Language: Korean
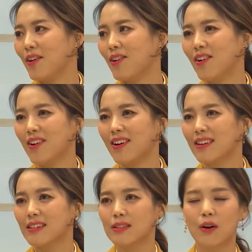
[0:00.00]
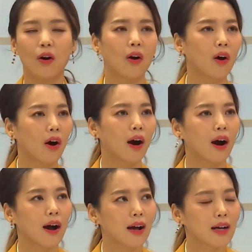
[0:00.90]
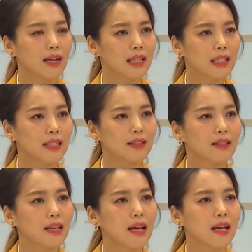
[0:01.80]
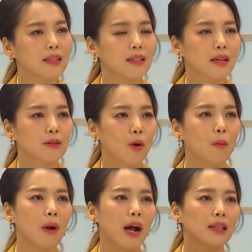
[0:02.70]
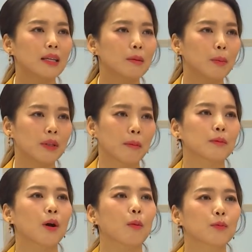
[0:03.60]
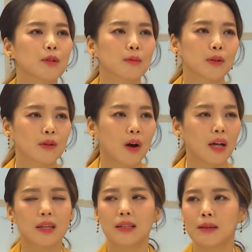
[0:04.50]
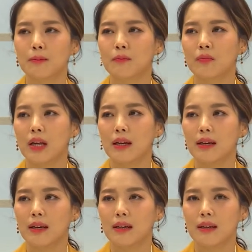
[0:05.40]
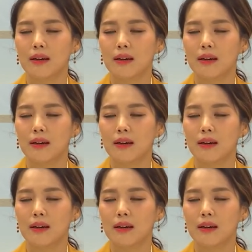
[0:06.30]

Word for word: 음, 그래서 그때 이제 정말 하나님 앞에 납작 엎드리면서 하나님 음.